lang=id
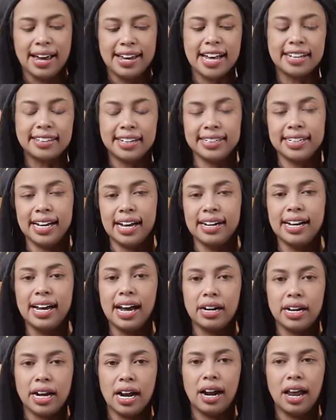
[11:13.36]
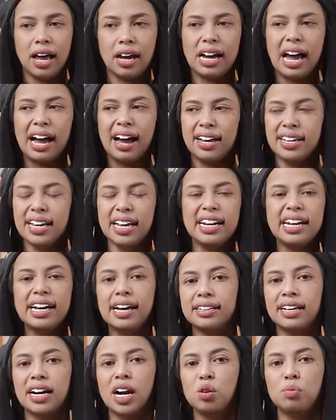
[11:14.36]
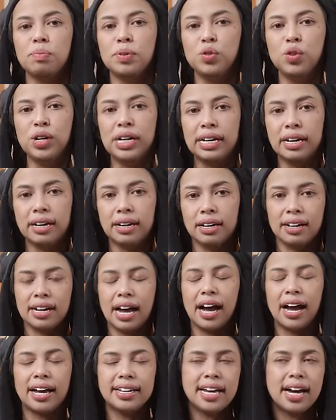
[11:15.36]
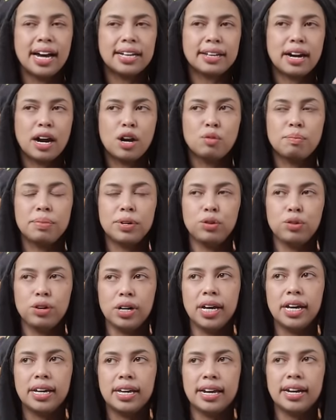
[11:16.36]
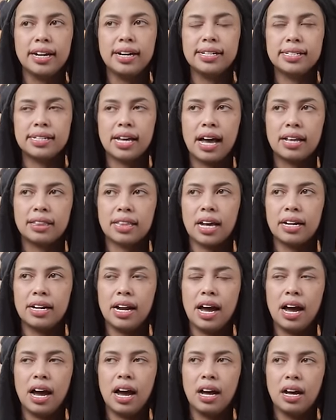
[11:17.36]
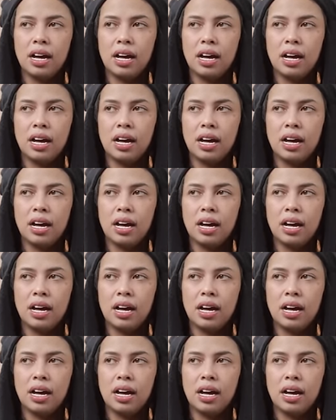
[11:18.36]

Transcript: yang terjadi adalah kakaknya ini nggak terlalu peduli kakaknya nggak terlalu peduli jadi di saat ada